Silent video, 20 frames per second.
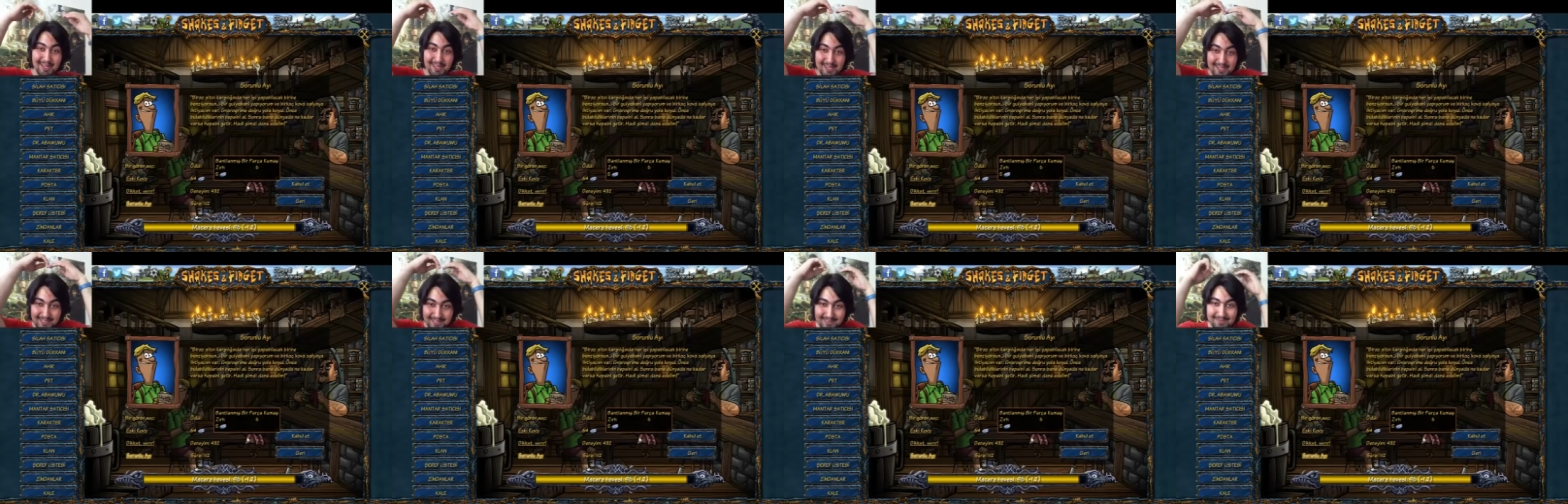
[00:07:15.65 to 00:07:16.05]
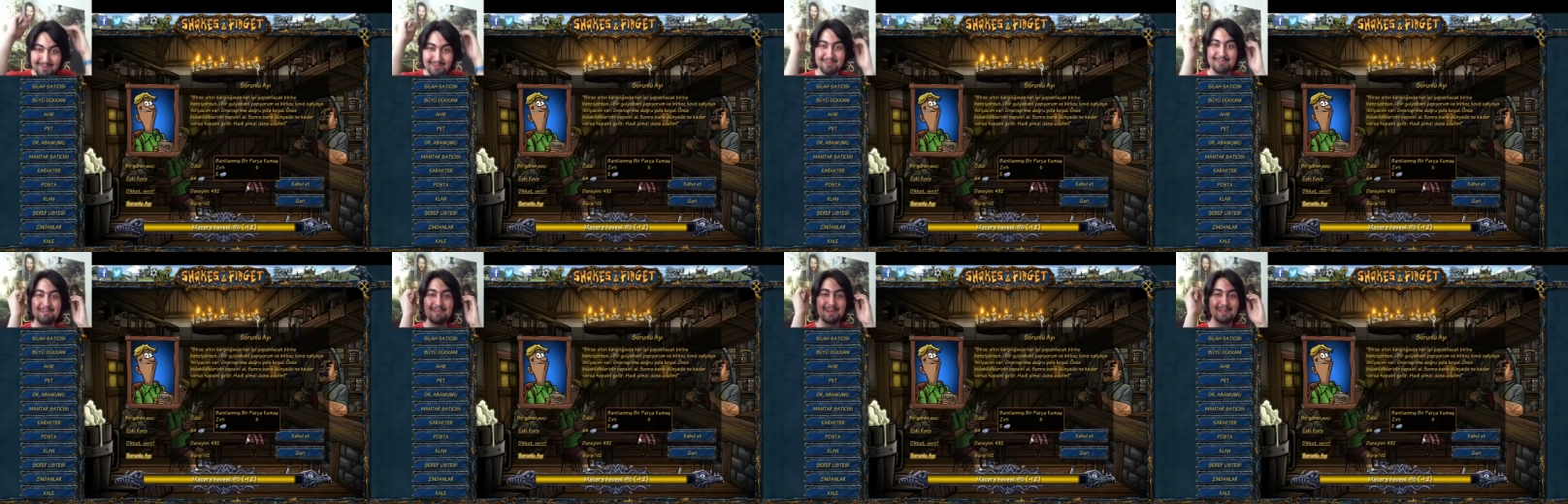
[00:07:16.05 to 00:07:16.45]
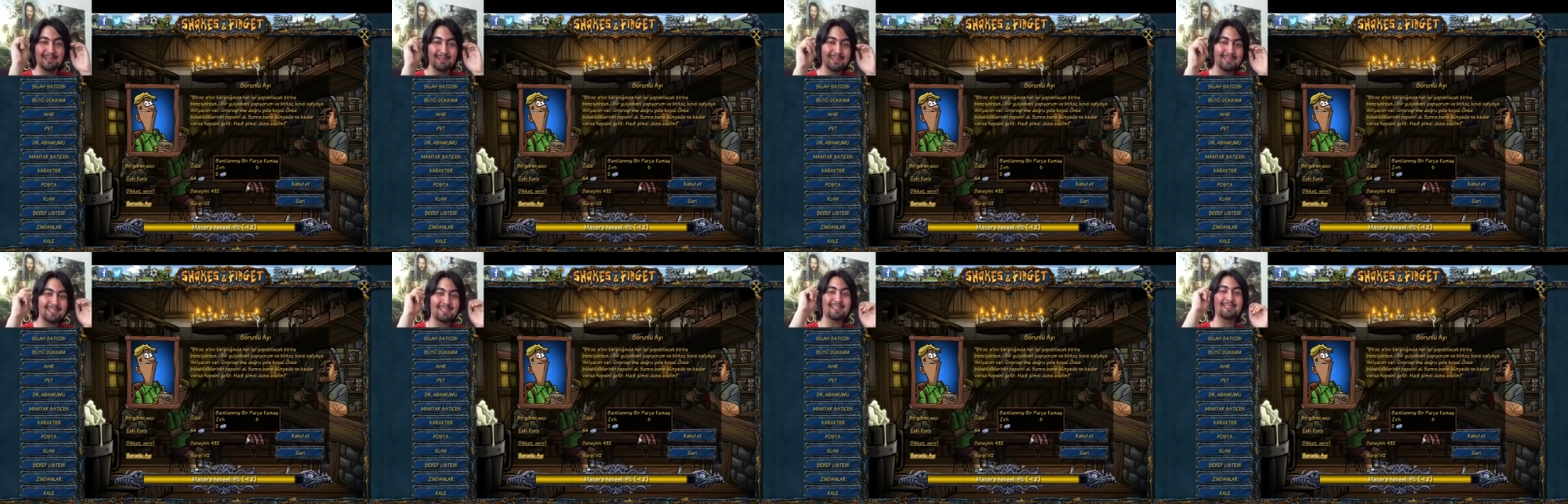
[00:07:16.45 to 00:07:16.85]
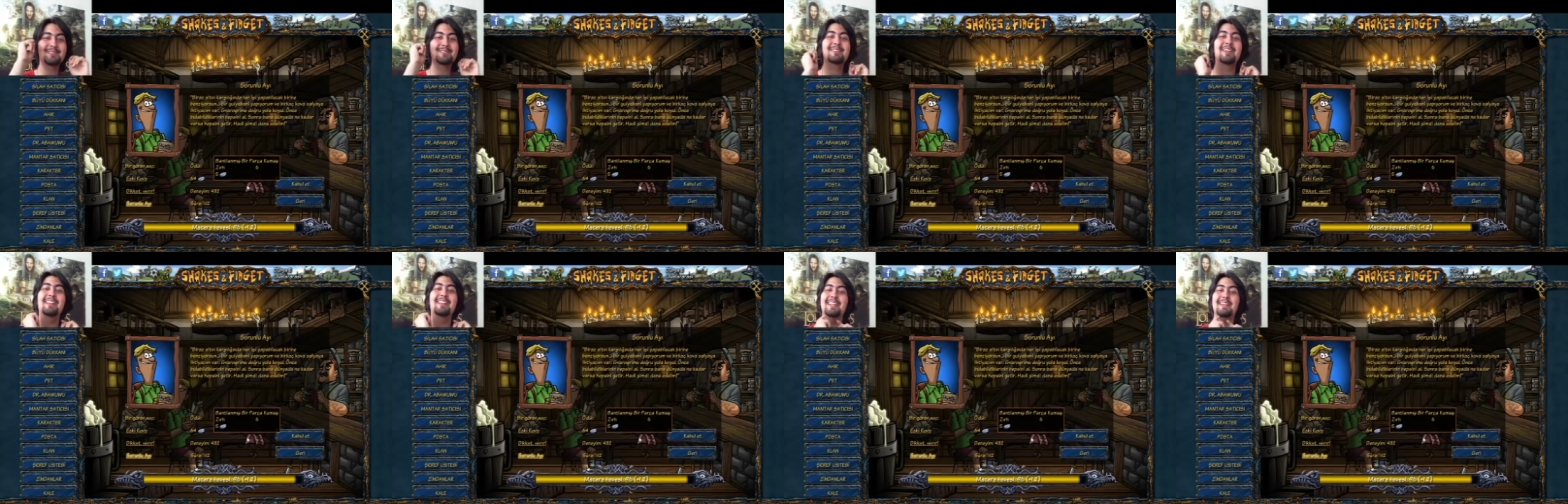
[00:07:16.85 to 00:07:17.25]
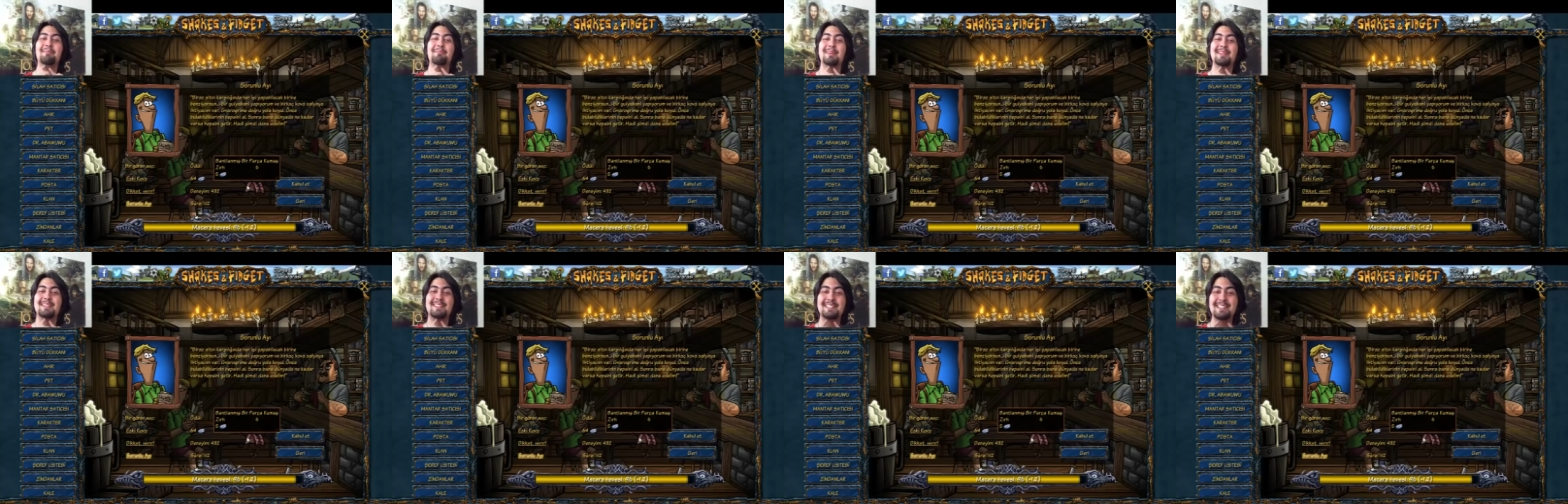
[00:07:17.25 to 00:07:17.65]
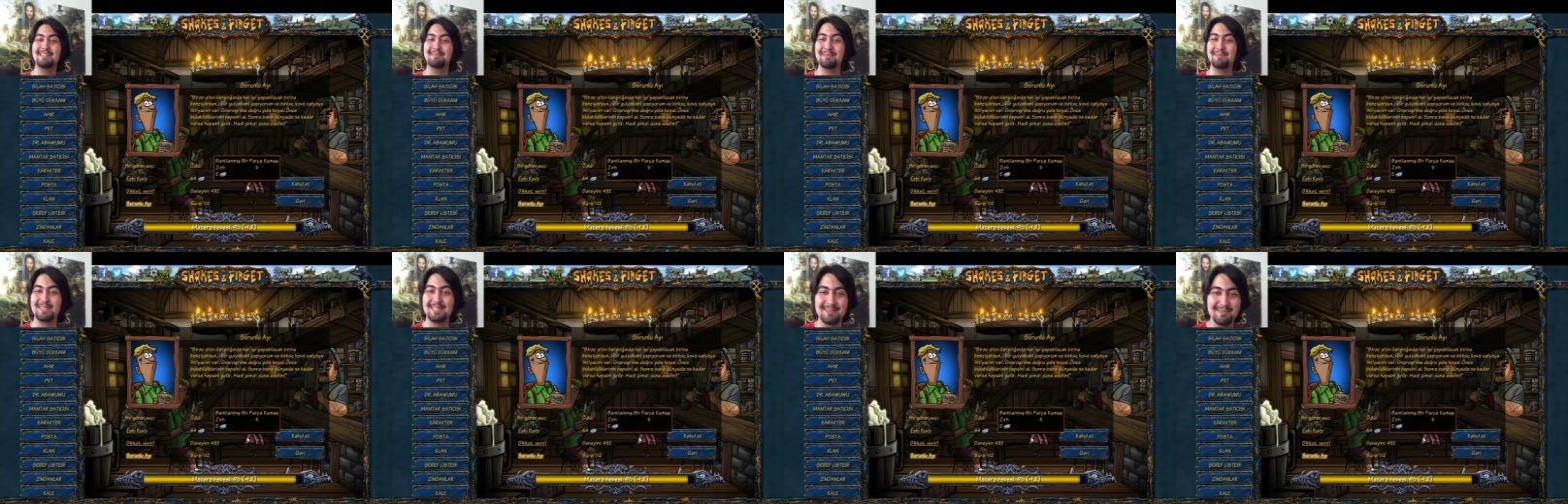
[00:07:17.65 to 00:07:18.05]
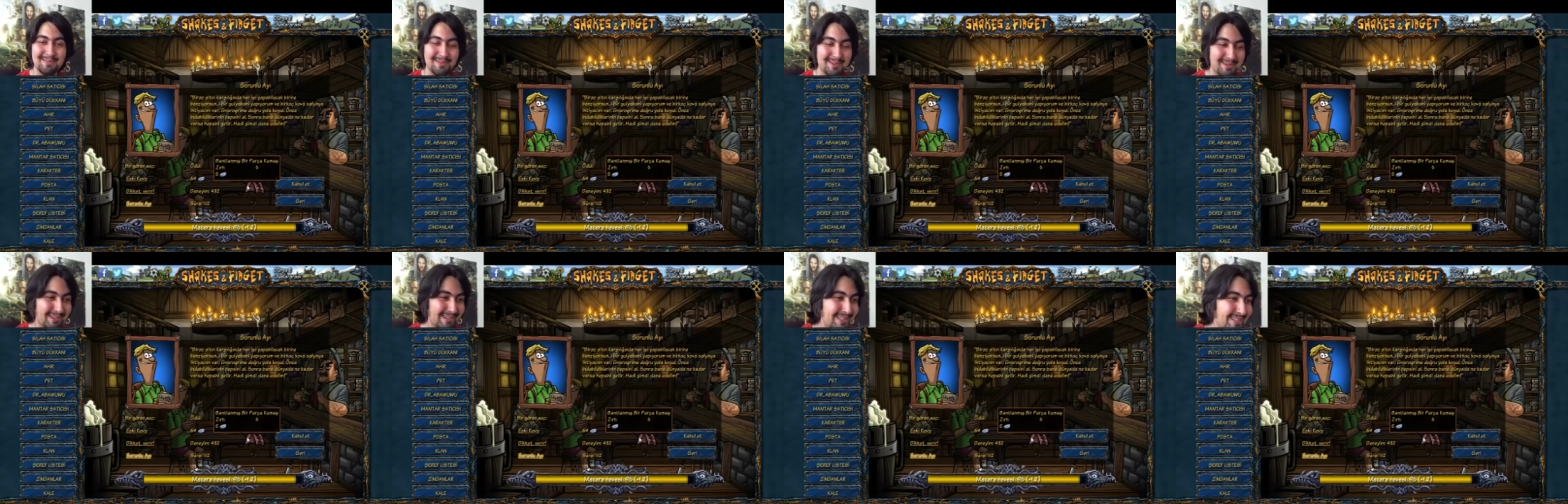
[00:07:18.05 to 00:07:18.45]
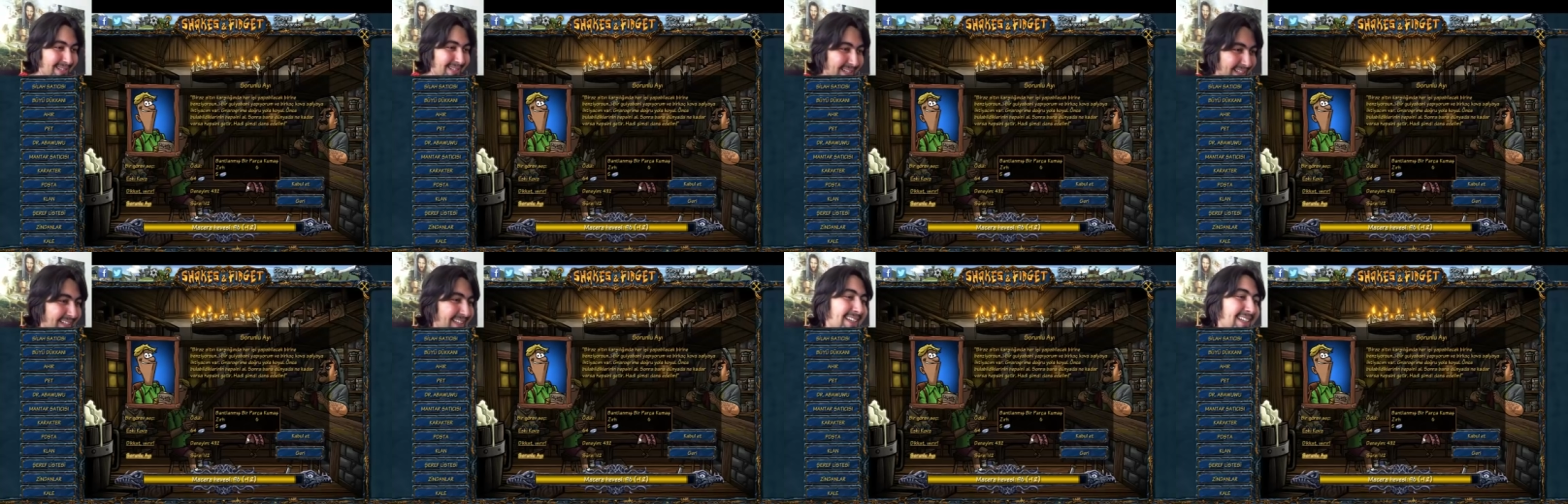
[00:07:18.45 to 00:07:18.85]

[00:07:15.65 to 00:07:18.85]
Şurada bir kumaş olacak. Şuradan da ip geçecekmiş gibi görünüyor.